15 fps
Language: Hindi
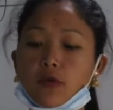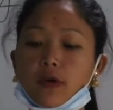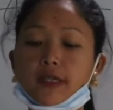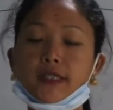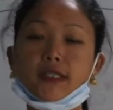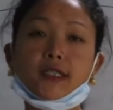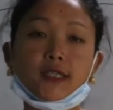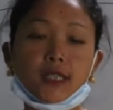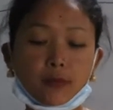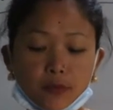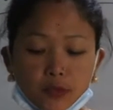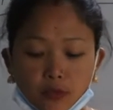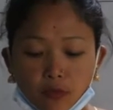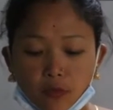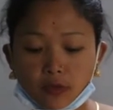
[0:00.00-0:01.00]
What is
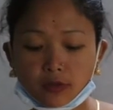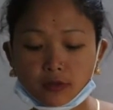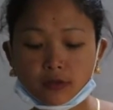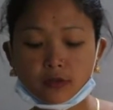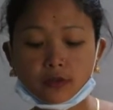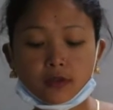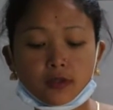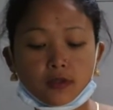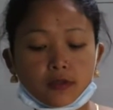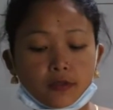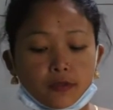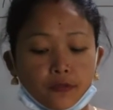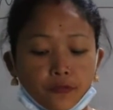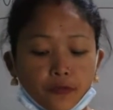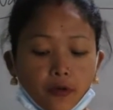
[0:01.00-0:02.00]
naming word?
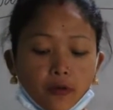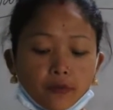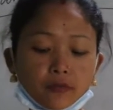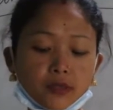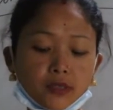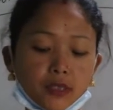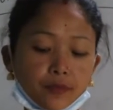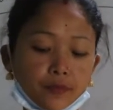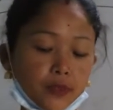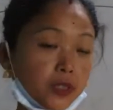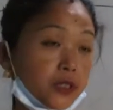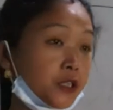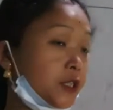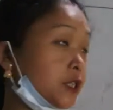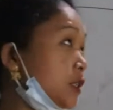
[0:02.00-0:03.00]
From
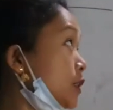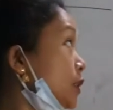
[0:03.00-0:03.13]
chapters